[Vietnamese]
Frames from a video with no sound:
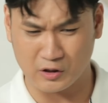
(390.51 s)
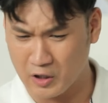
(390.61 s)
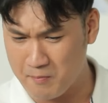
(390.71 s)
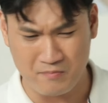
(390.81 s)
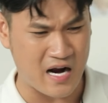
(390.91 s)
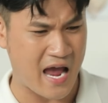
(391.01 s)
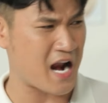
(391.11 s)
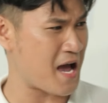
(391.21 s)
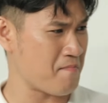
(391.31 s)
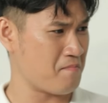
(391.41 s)
rườm
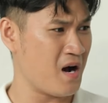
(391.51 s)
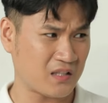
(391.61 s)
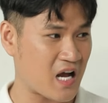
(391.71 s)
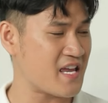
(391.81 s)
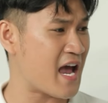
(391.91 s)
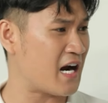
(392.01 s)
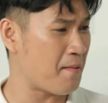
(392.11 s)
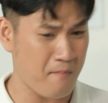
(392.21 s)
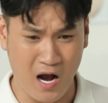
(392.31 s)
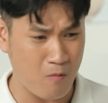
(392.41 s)
rà lắm mất thời gian
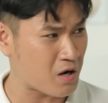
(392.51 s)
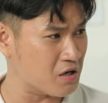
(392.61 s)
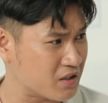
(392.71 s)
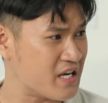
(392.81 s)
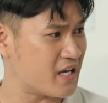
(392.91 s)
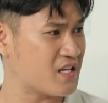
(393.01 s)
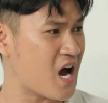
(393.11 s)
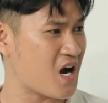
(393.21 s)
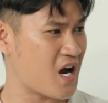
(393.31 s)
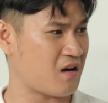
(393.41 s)
lắm mà không có được gì hết
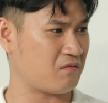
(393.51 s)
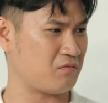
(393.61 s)
trơn á